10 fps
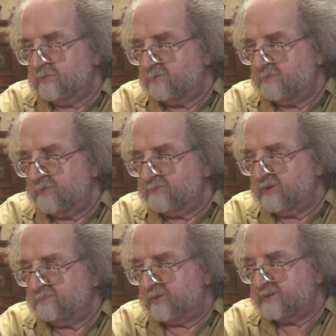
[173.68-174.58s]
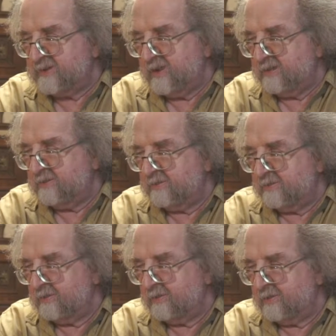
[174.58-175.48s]
то выползает прозаик,
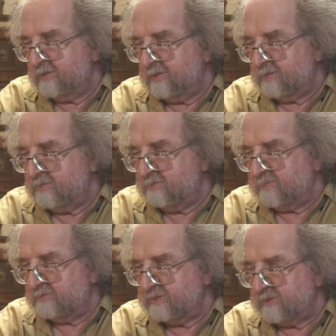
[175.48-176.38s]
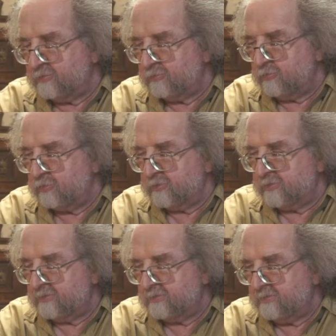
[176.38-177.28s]
то выползает
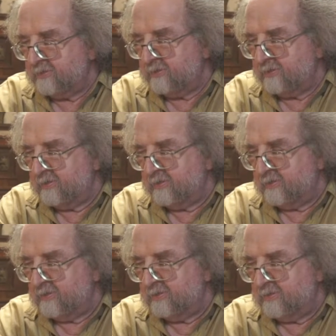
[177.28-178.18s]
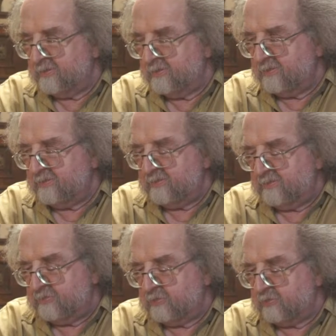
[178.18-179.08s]
художник. Э,
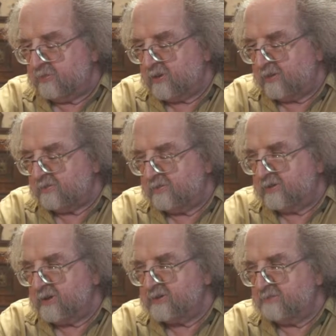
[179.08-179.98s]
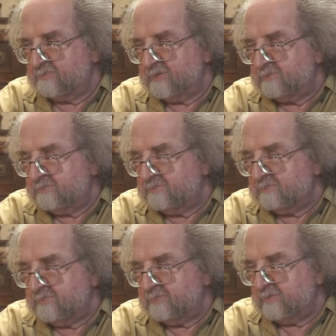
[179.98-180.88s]
и все это как-то неразрывно
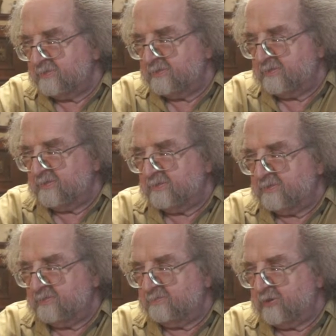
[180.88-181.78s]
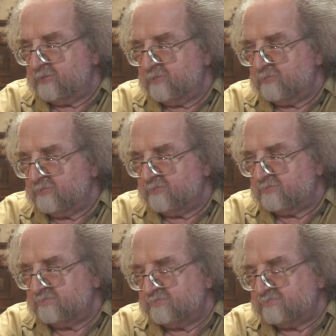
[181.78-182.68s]
Поэтому